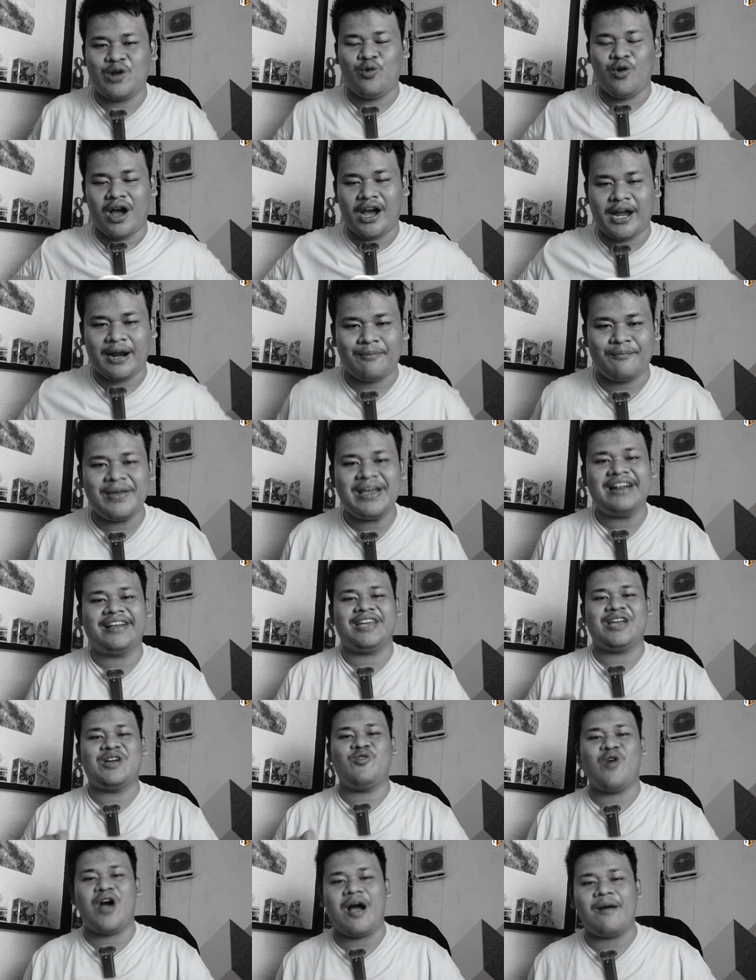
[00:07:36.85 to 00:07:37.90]
gue akan
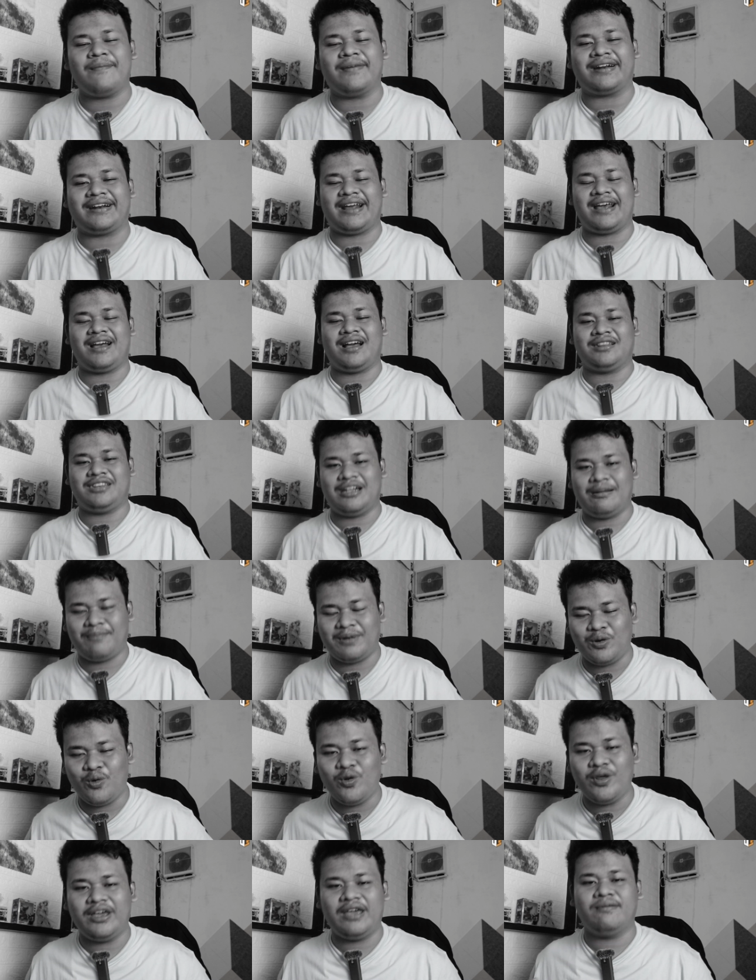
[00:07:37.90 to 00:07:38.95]
milking uang mereka, tidak
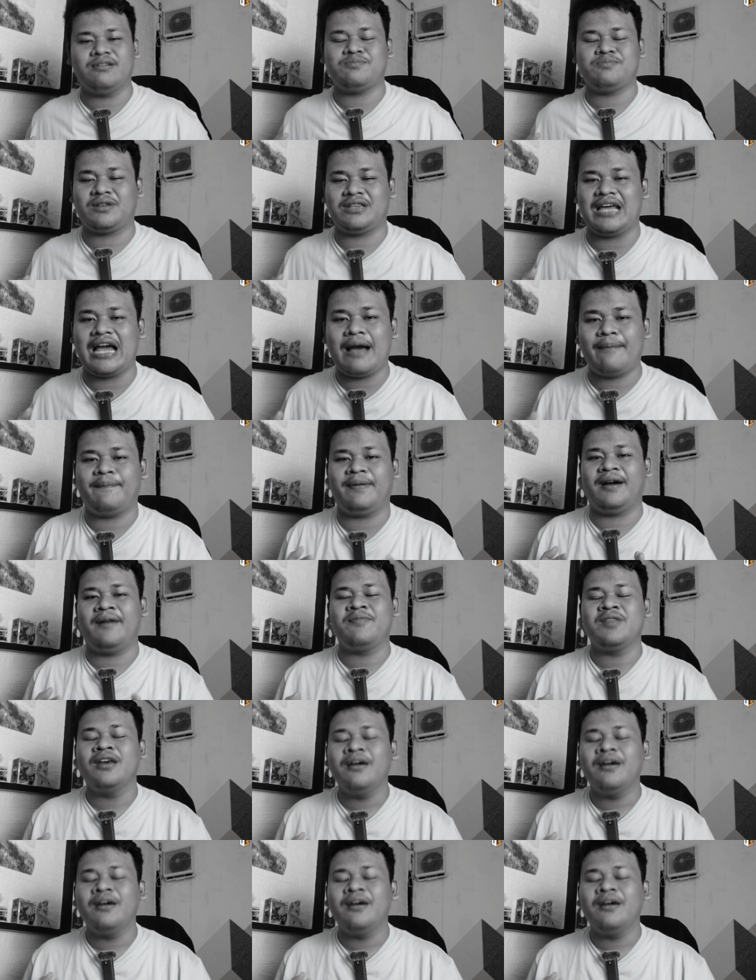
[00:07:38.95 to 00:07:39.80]
peduli game seperti apa.